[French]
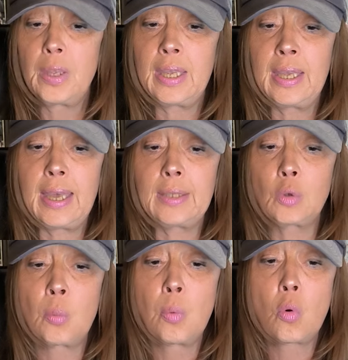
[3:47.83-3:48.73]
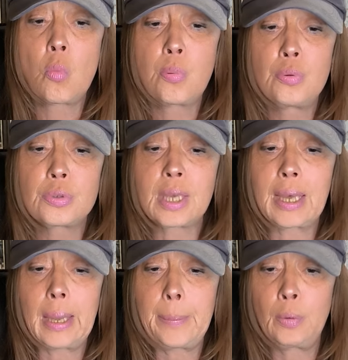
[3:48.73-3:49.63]
et être beaucoup plus
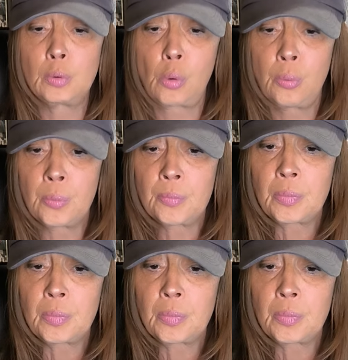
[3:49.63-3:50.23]
répandu.